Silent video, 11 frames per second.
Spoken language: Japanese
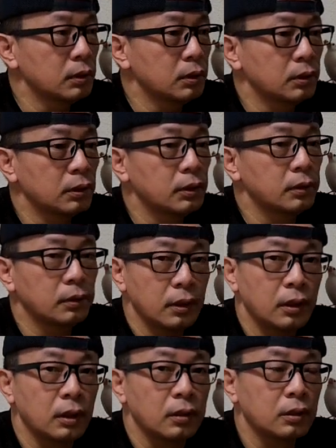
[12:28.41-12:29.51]
席出て
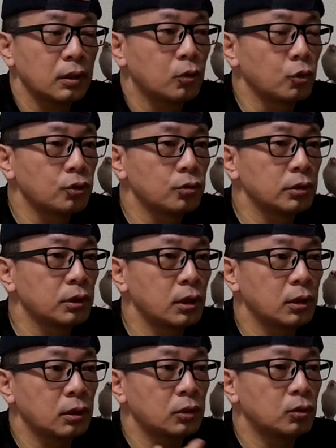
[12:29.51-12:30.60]
て、で、呼吸器
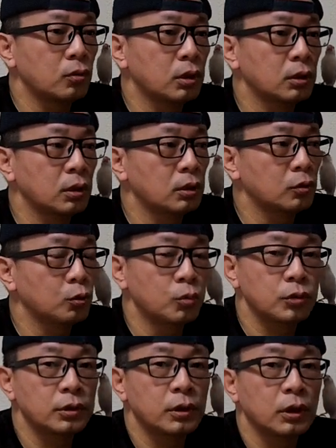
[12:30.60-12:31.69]
内科に行こうかなと
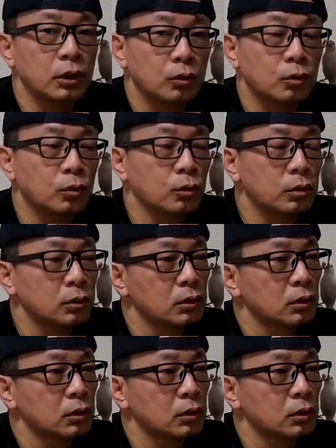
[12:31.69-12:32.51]
思ってたんやけど、